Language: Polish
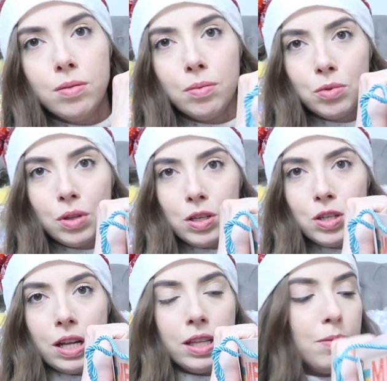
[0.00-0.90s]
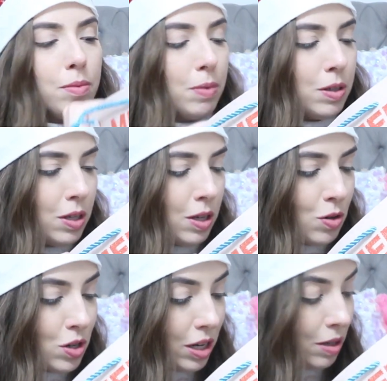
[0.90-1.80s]
Mam tutaj siatę, mam
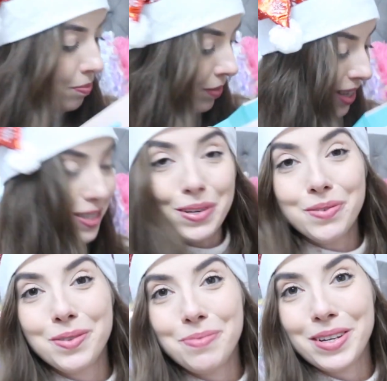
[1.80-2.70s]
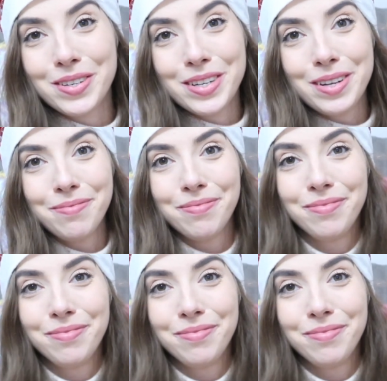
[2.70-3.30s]
nadzieję, że się zmieszczę.